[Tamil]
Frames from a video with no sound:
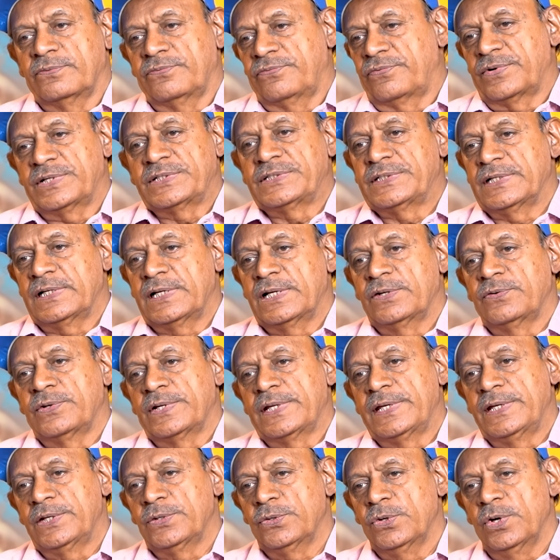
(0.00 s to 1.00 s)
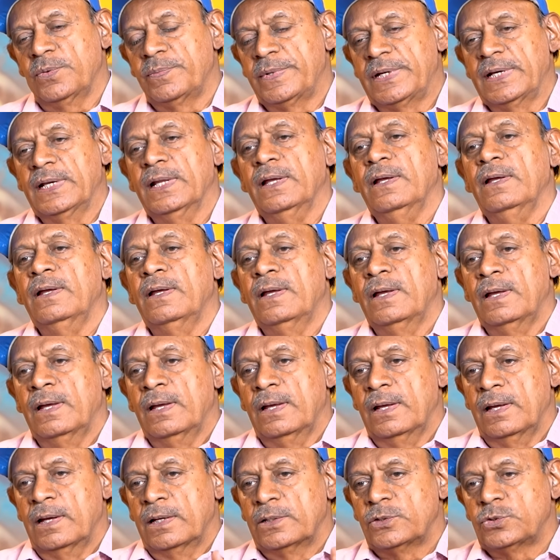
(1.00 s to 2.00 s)
ஃப்ரெஷ்ஷான ஹீரோ அப்படின்னா
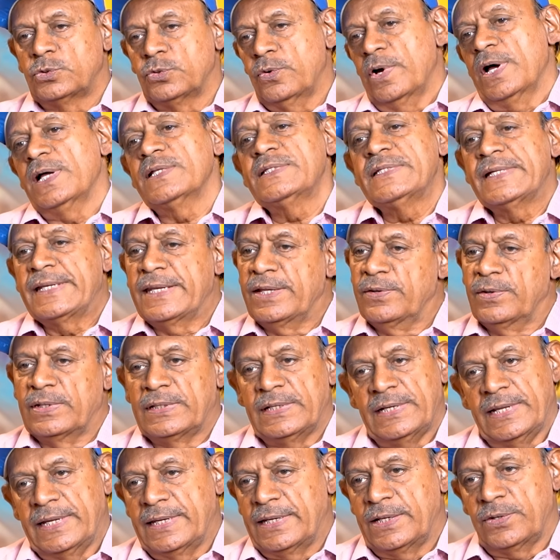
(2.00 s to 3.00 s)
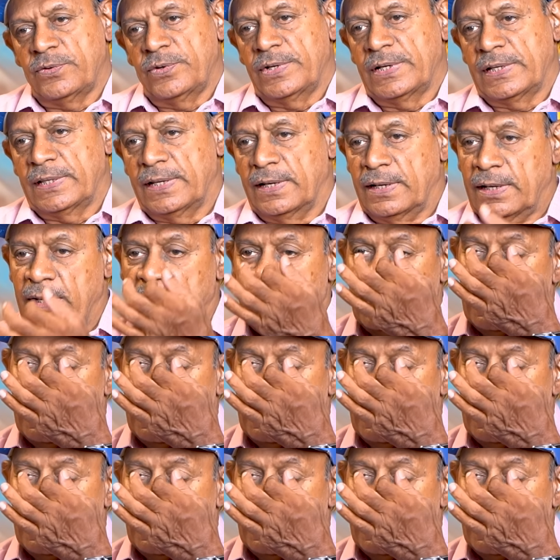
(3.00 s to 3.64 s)
சுஹாசினியும் அதில் ஹீரோயின் தான்